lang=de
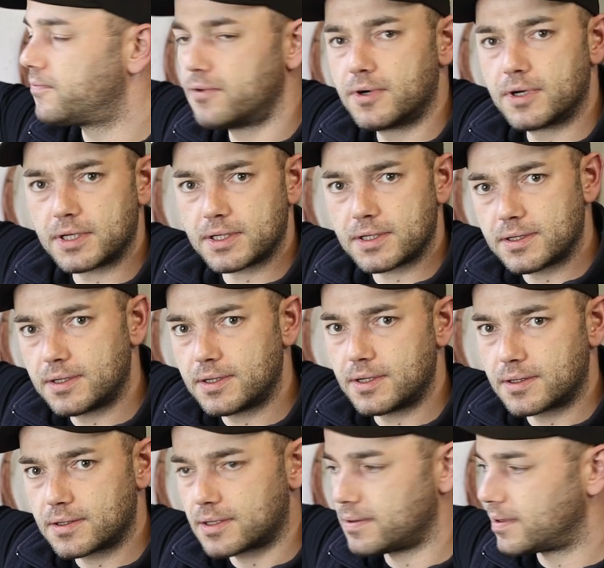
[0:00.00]
wo ich
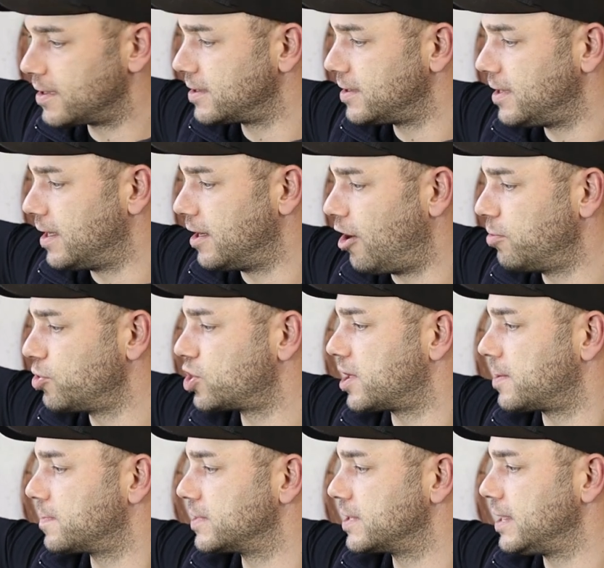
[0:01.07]
quasi den
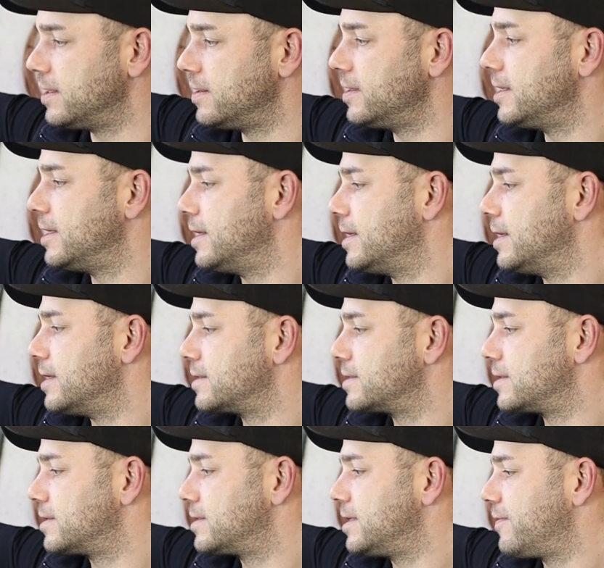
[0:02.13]
Hauptstamm sehe,
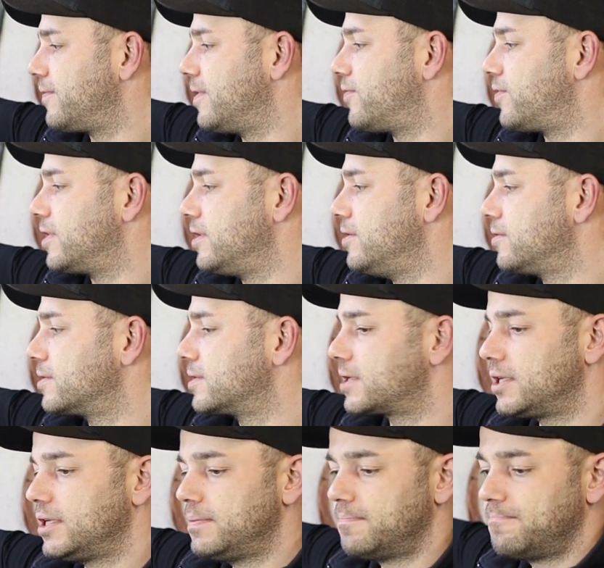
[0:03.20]
sind sehr viel von den jungen
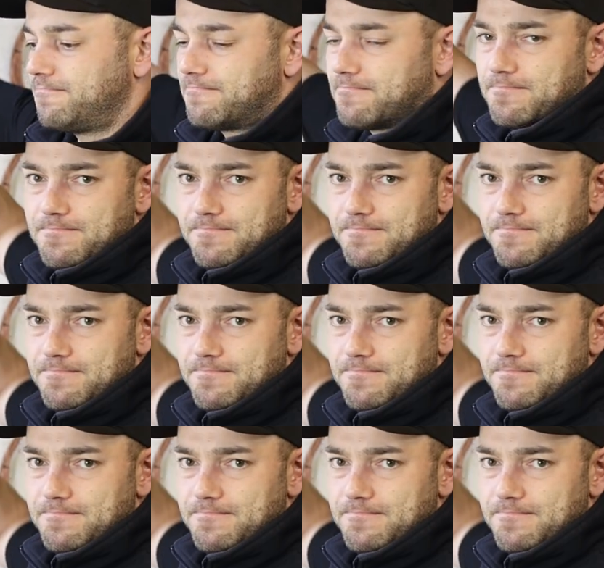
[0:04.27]
Trieben